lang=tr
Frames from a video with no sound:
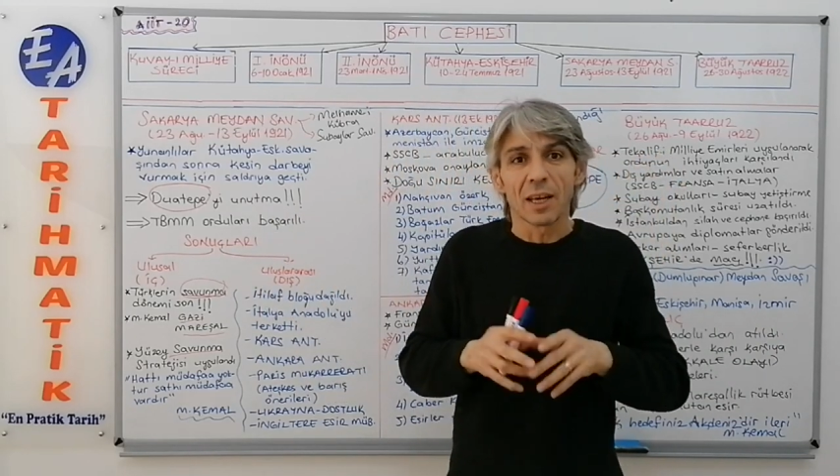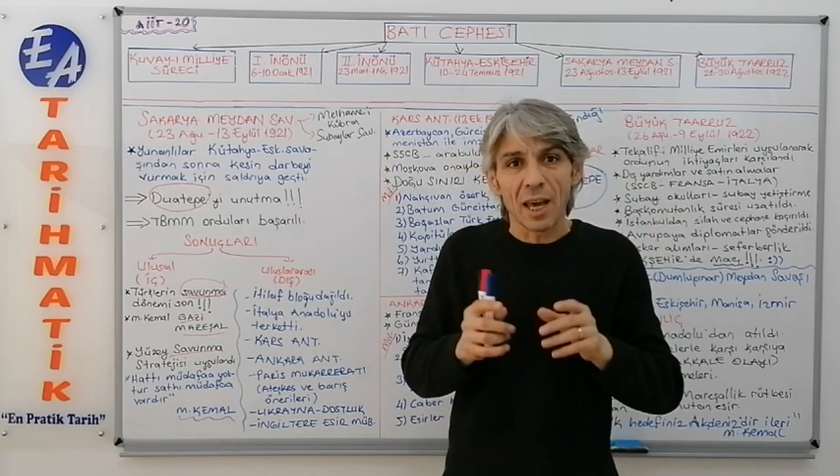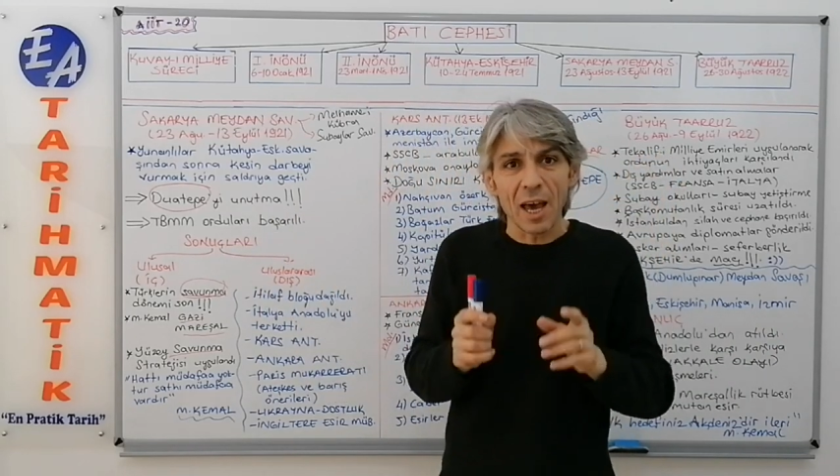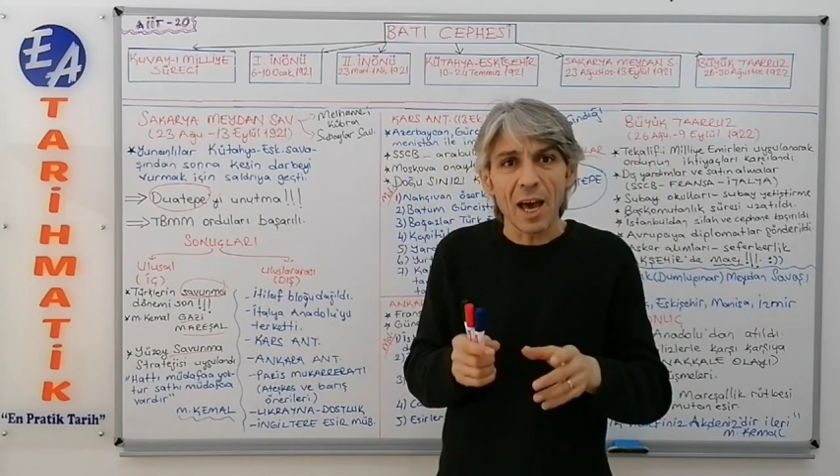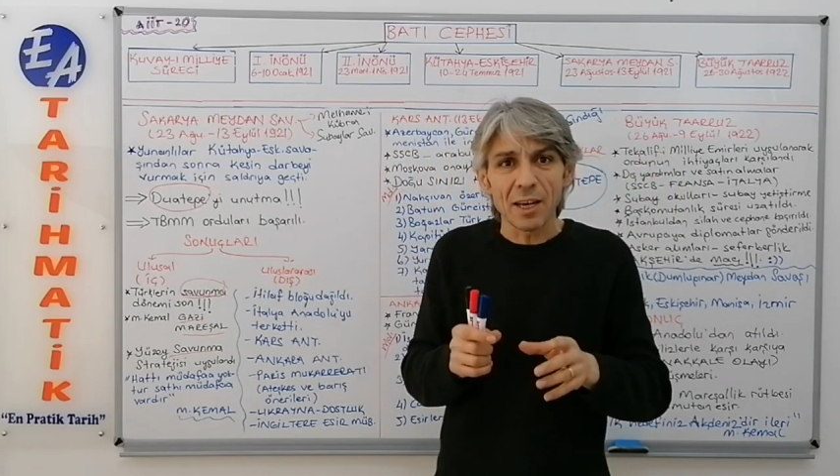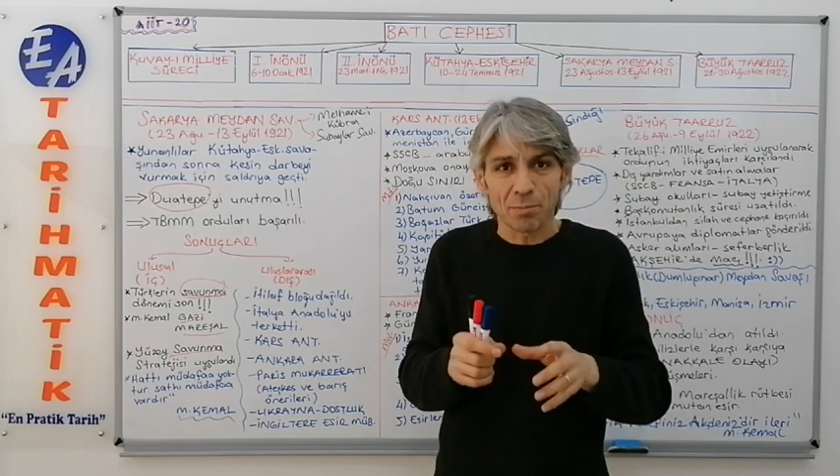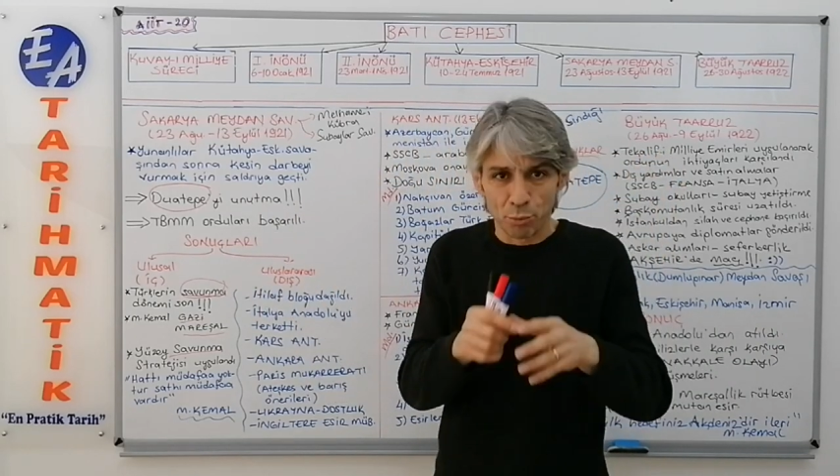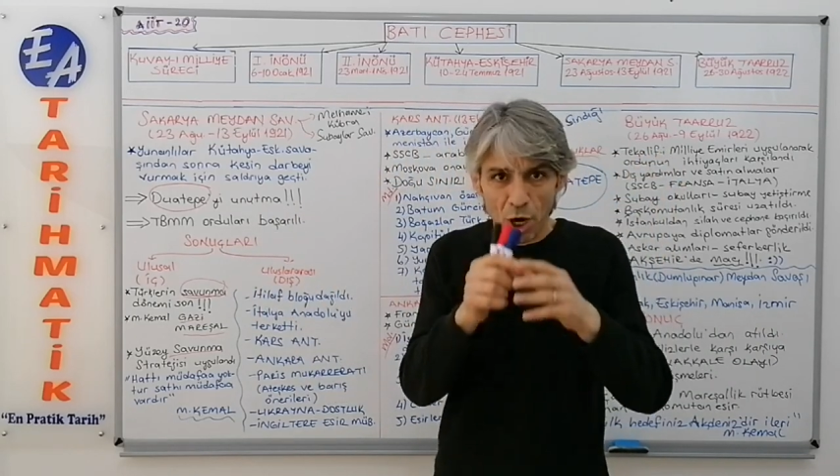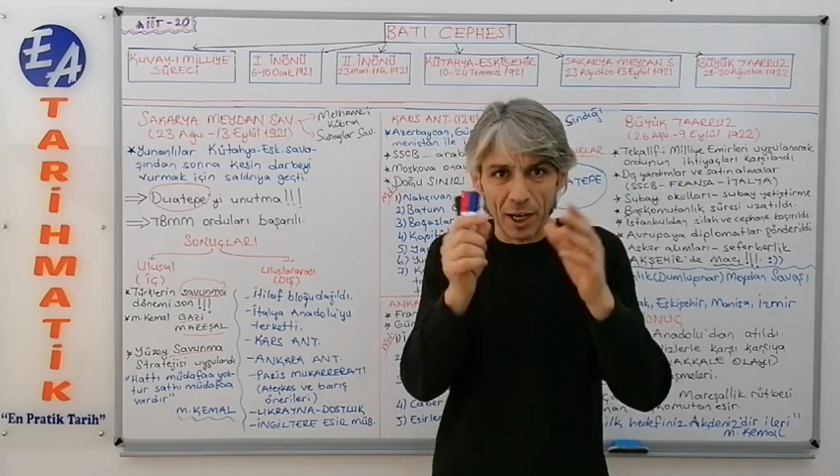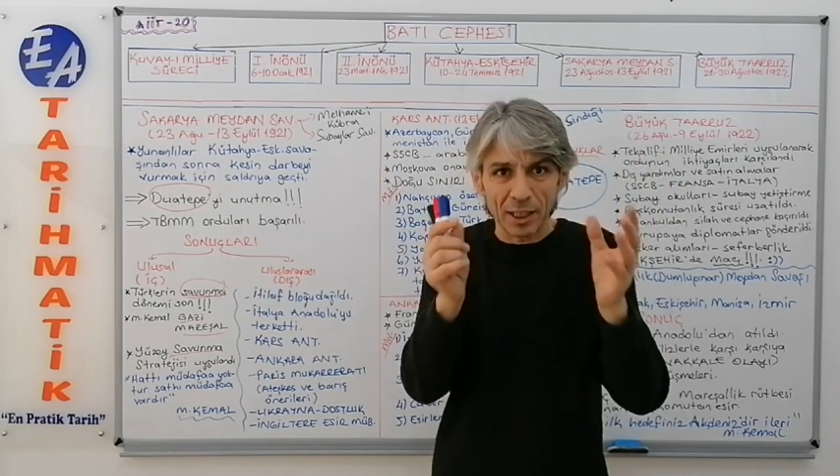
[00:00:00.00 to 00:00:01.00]
Eğer
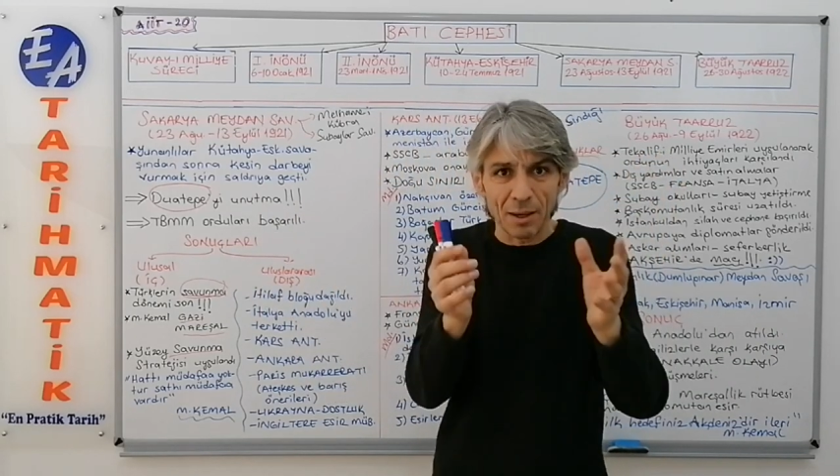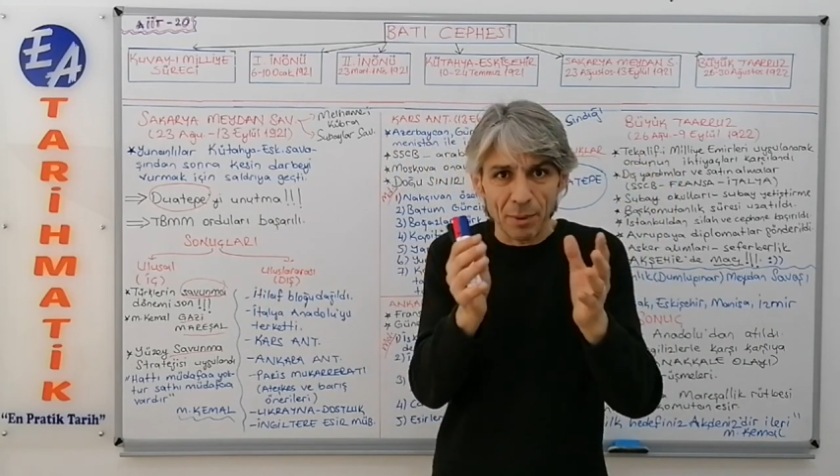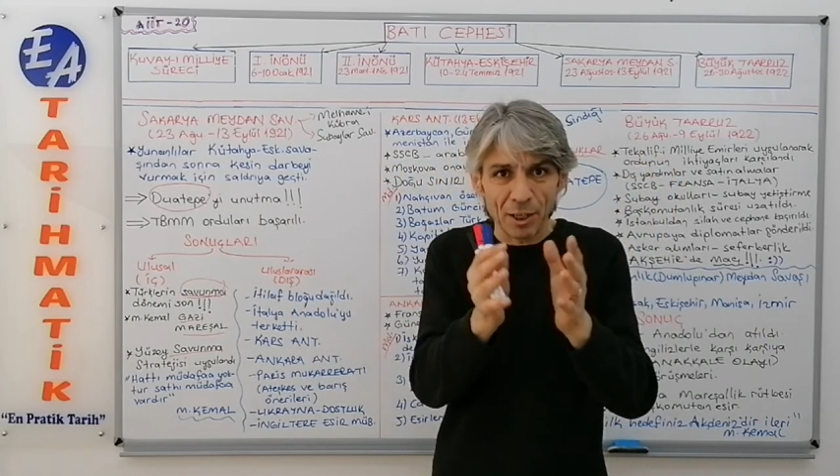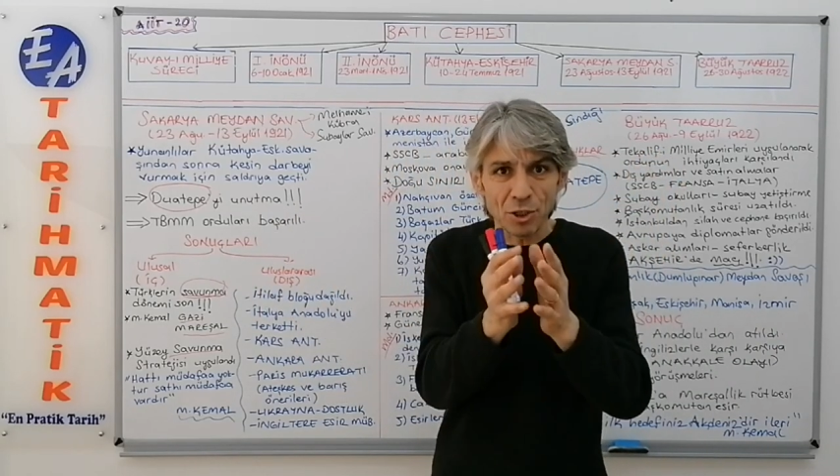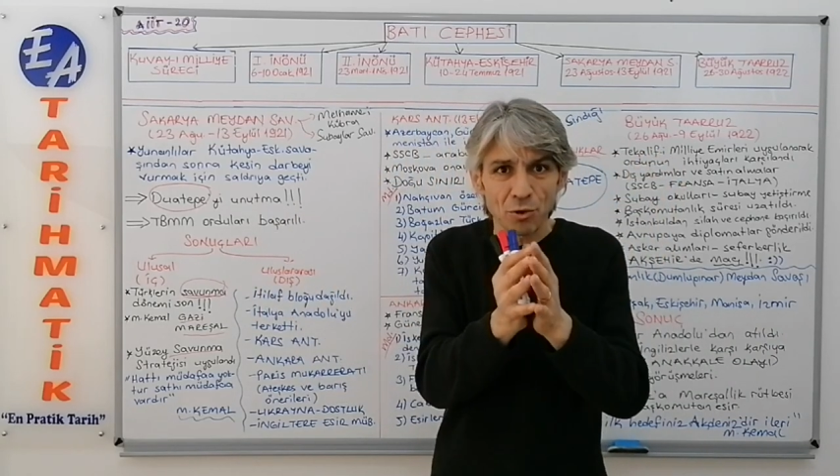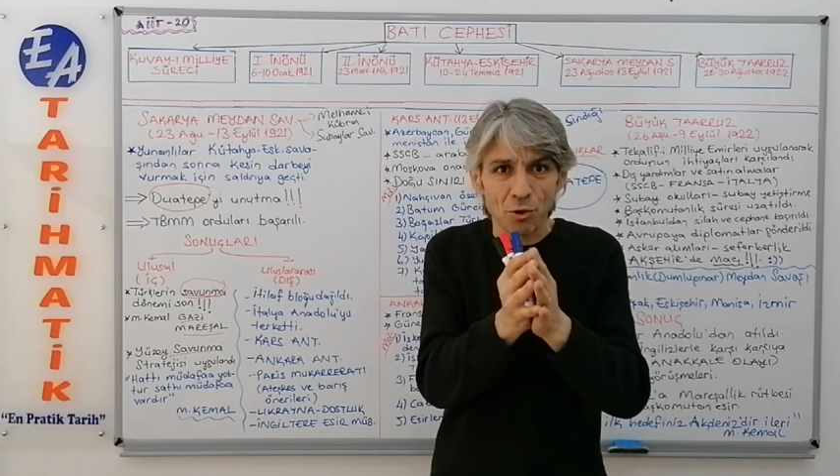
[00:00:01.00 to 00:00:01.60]
bu arada barış